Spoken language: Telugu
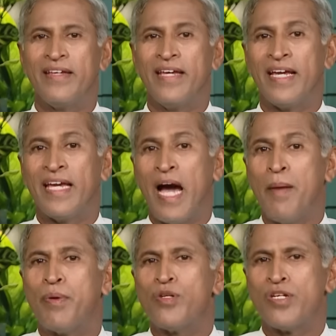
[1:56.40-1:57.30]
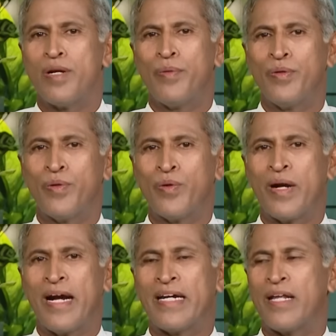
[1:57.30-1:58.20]
ఈ గ్యాప్ వచ్చినప్పుడు ఇంకో
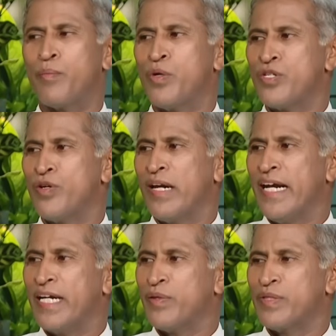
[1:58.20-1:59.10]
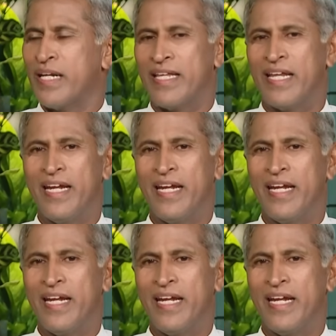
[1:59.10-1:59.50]
గంట భోజనం లేట్ అవుతున్నది